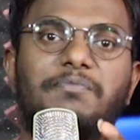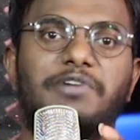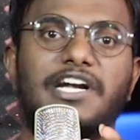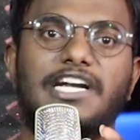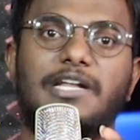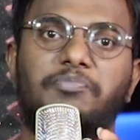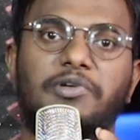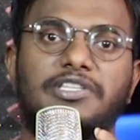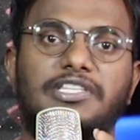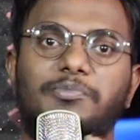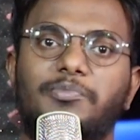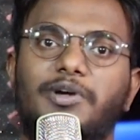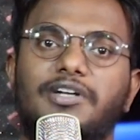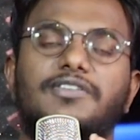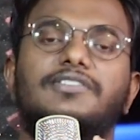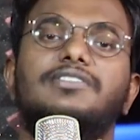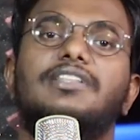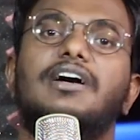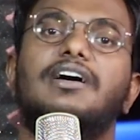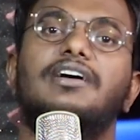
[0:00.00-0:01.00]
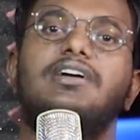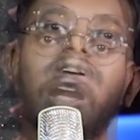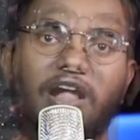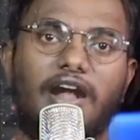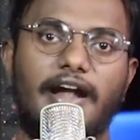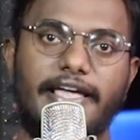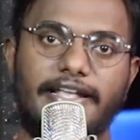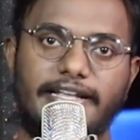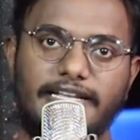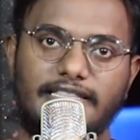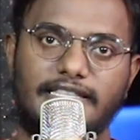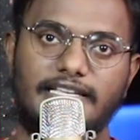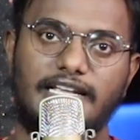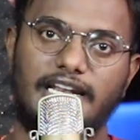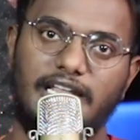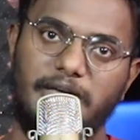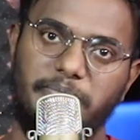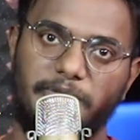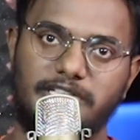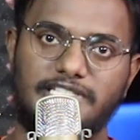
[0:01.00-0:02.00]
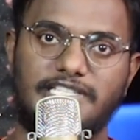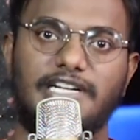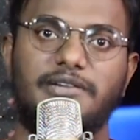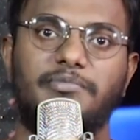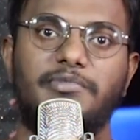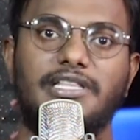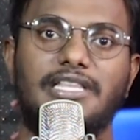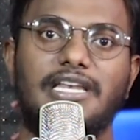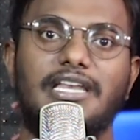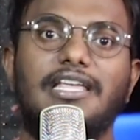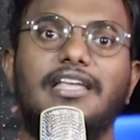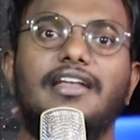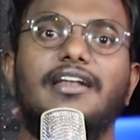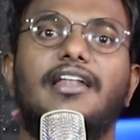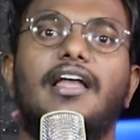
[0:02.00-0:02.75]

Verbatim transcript: அப்டேட்டை பற்றி மட்டும்தான் ஆனால் இதையெல்லாம் மிஞ்சிற மாதிரி